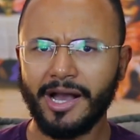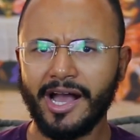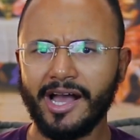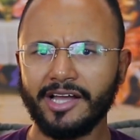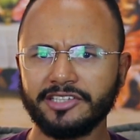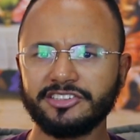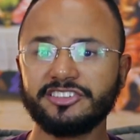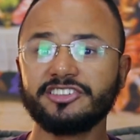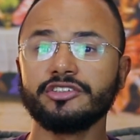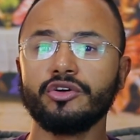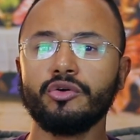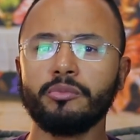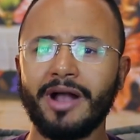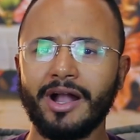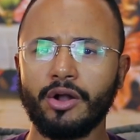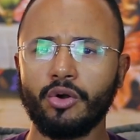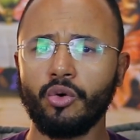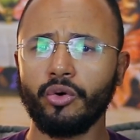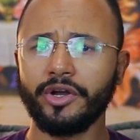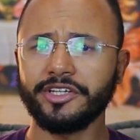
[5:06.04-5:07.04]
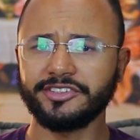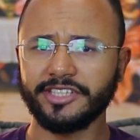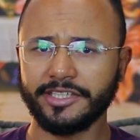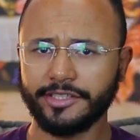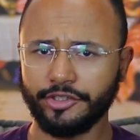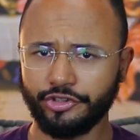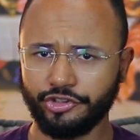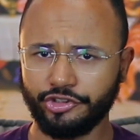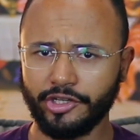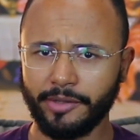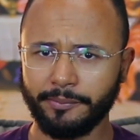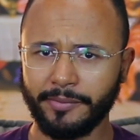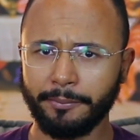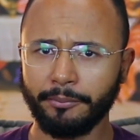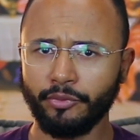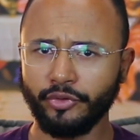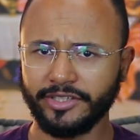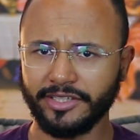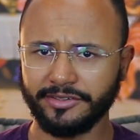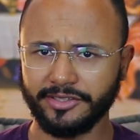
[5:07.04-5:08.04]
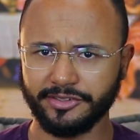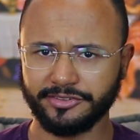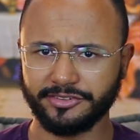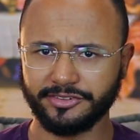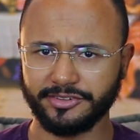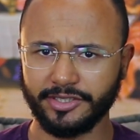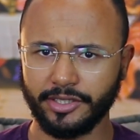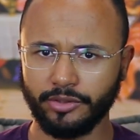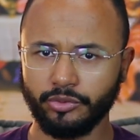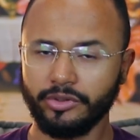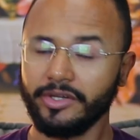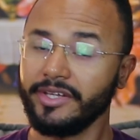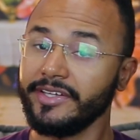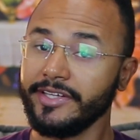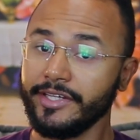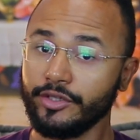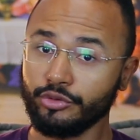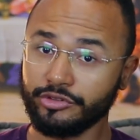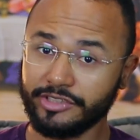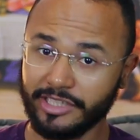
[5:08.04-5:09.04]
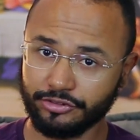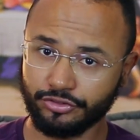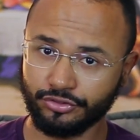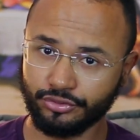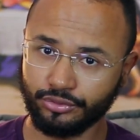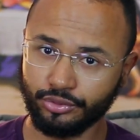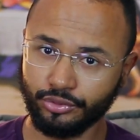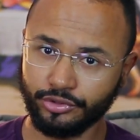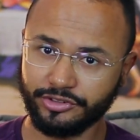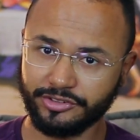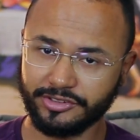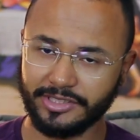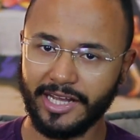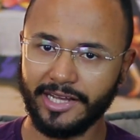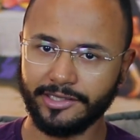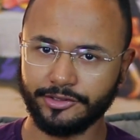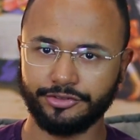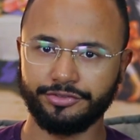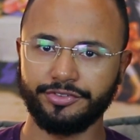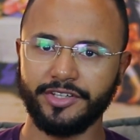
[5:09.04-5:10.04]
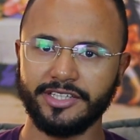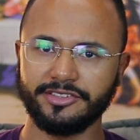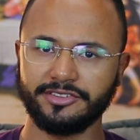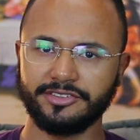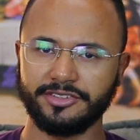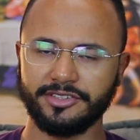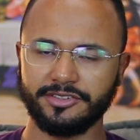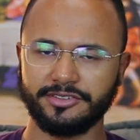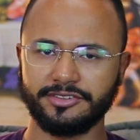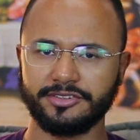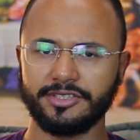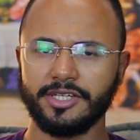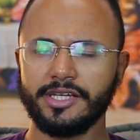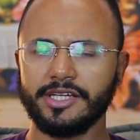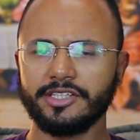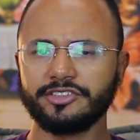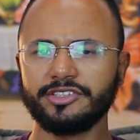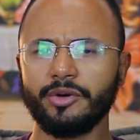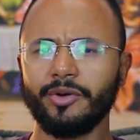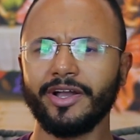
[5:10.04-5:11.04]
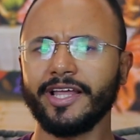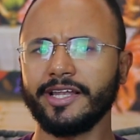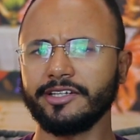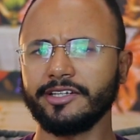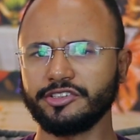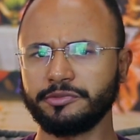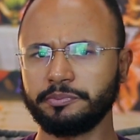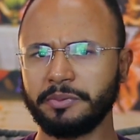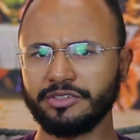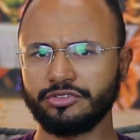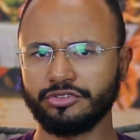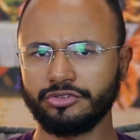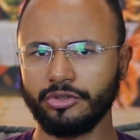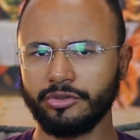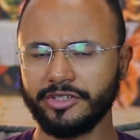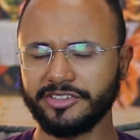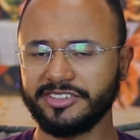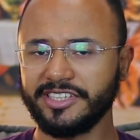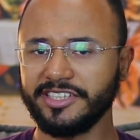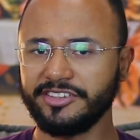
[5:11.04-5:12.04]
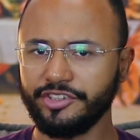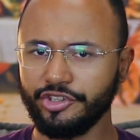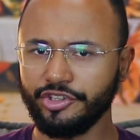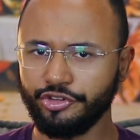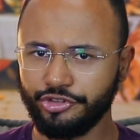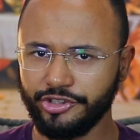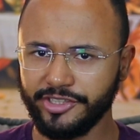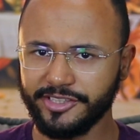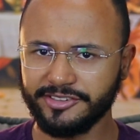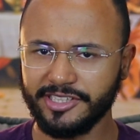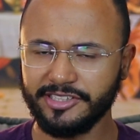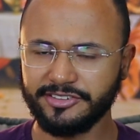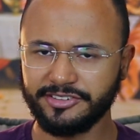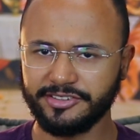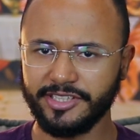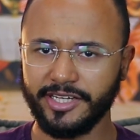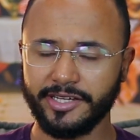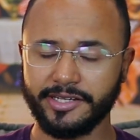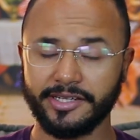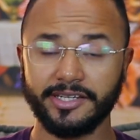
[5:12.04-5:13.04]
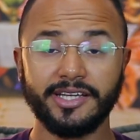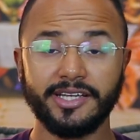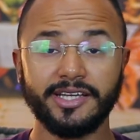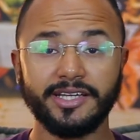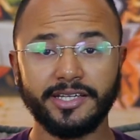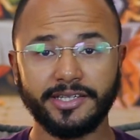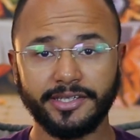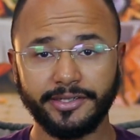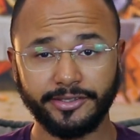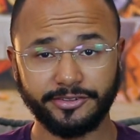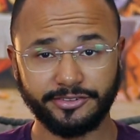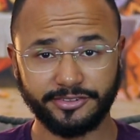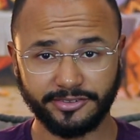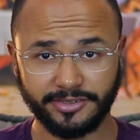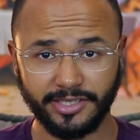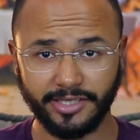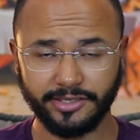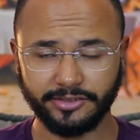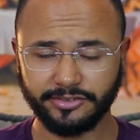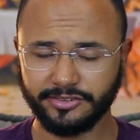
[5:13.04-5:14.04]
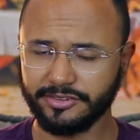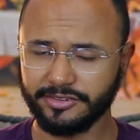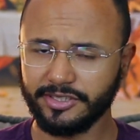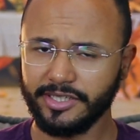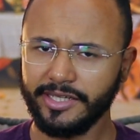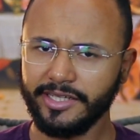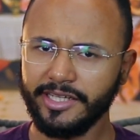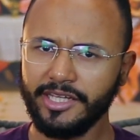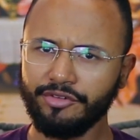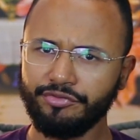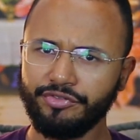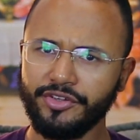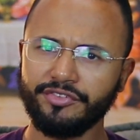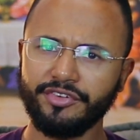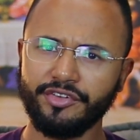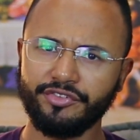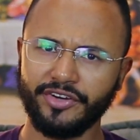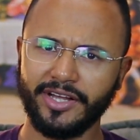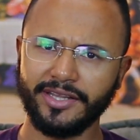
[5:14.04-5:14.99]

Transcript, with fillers: mas uma coisa que chama muita atenção e nos assusta às vezes são aquelas pessoas que se dizem ser cristãs e vivem